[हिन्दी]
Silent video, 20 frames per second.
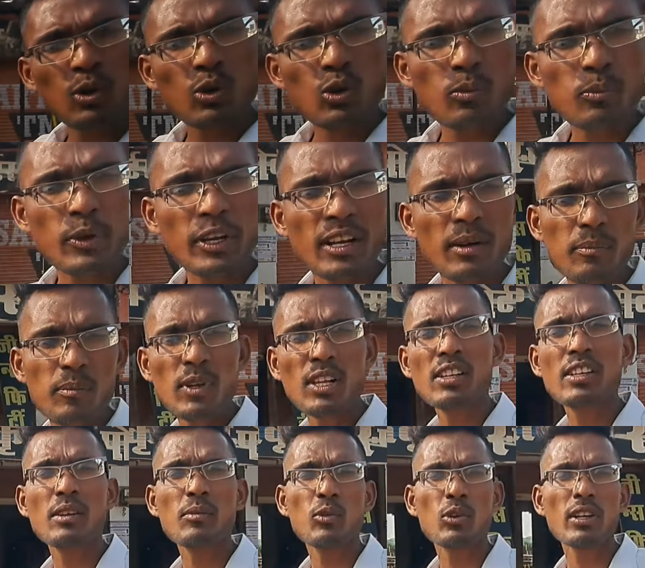बोलेरो पिकअप
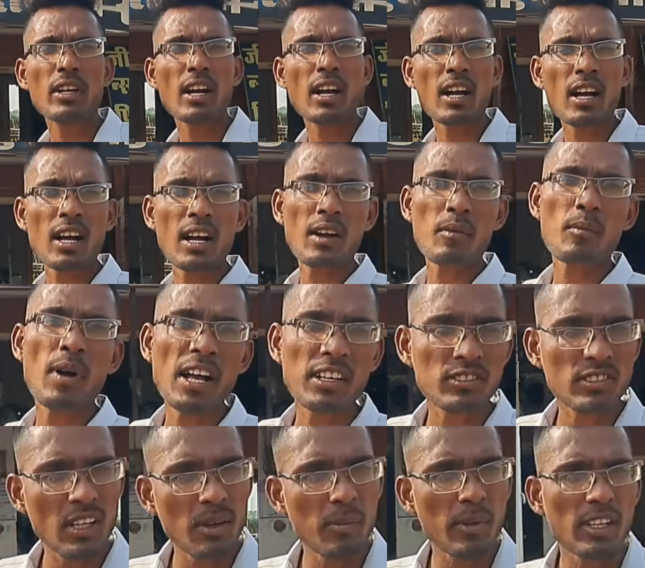मिल जी मोरे यहाँ
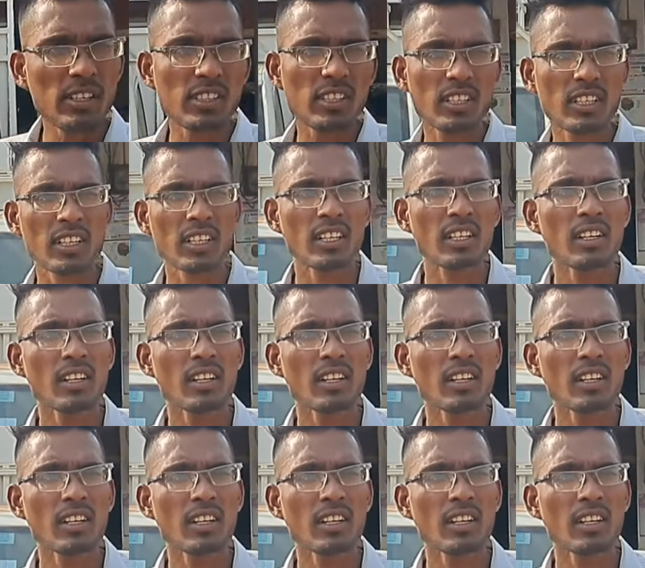माजदा मिल जी